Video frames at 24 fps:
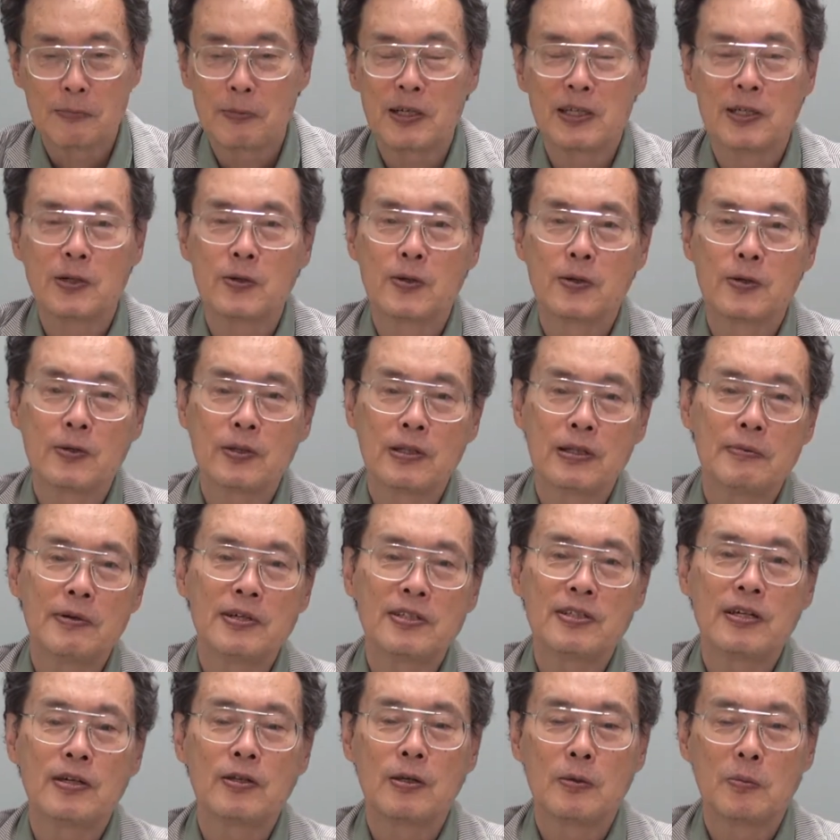まあ、いろいろ言って
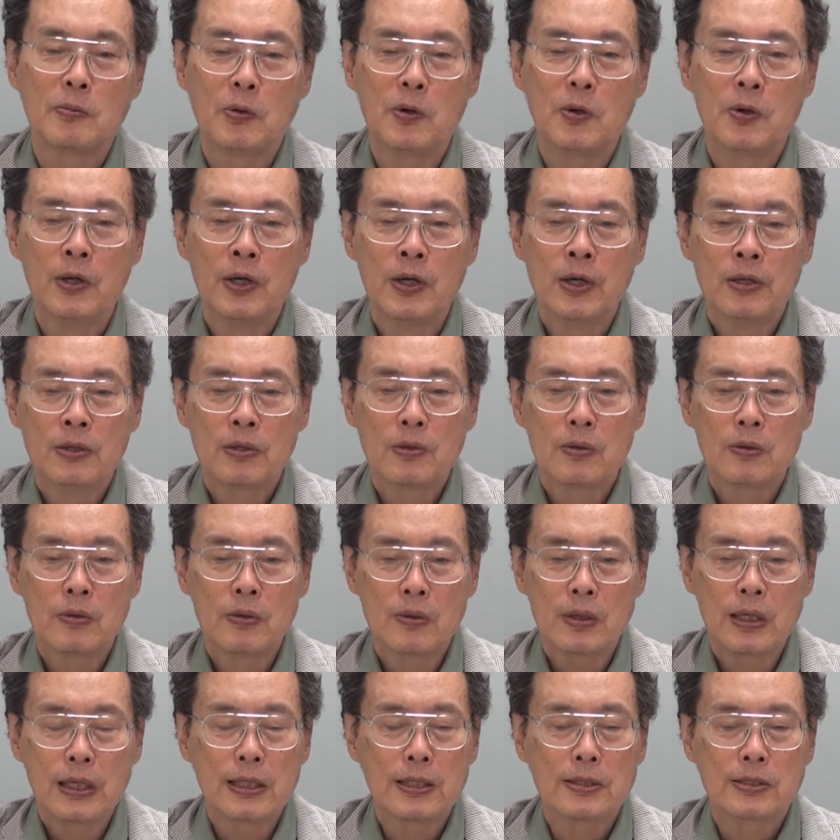ますけどもとこ
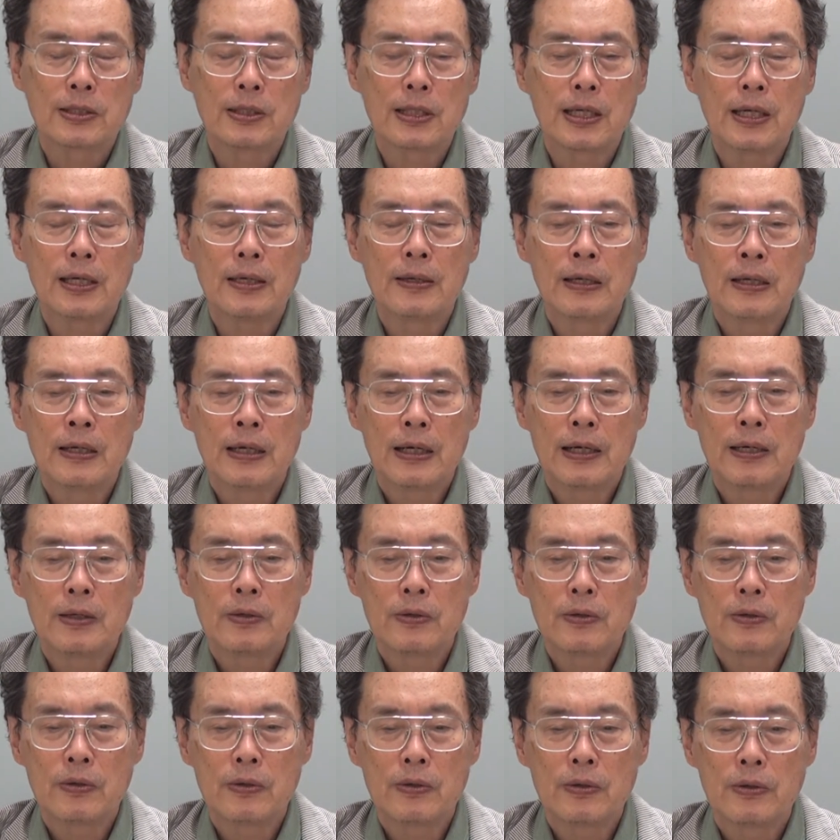ろがですねあ
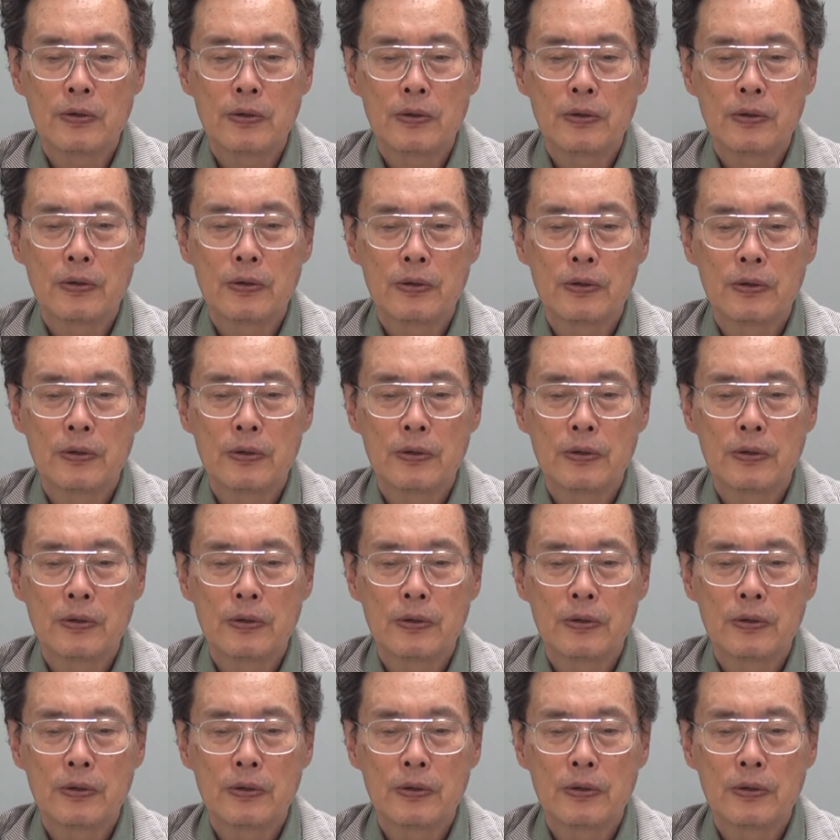の